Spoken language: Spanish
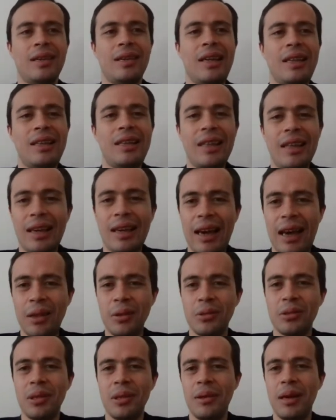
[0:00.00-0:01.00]

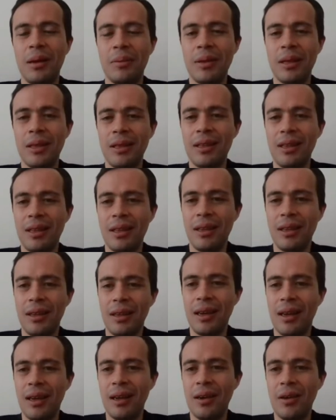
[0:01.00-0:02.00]
criticado severamente
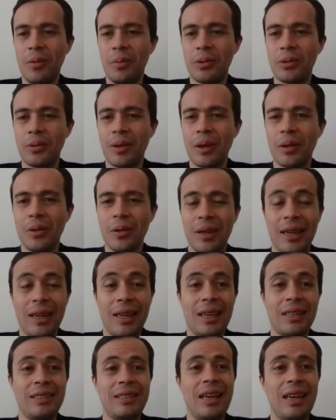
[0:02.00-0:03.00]
a López Obrador,
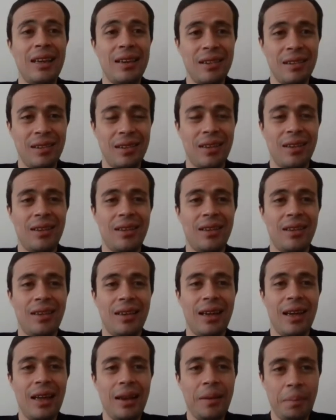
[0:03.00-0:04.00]
quería ser
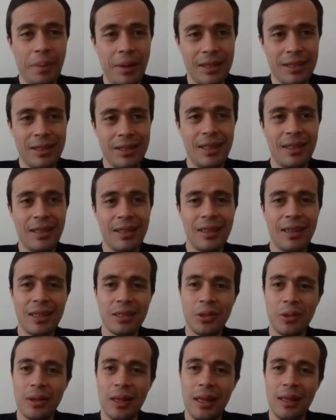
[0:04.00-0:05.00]
el presidente
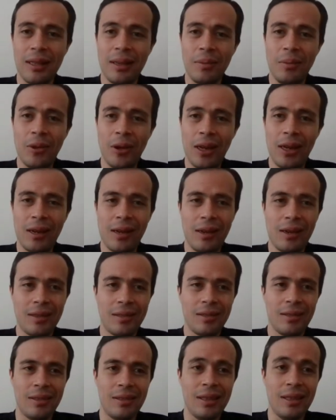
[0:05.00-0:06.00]
nacional de Morena
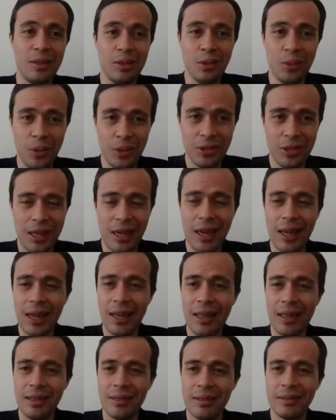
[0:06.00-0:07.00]
y estuvo
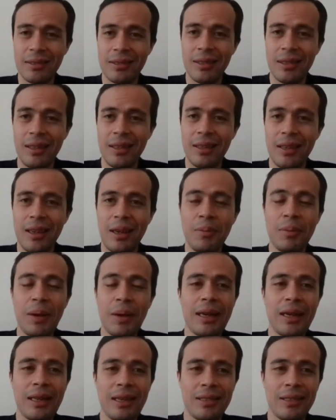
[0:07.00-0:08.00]
cerca,
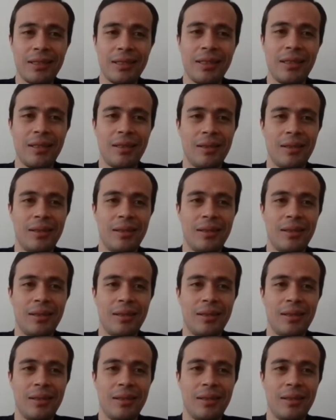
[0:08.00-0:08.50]
imagínense.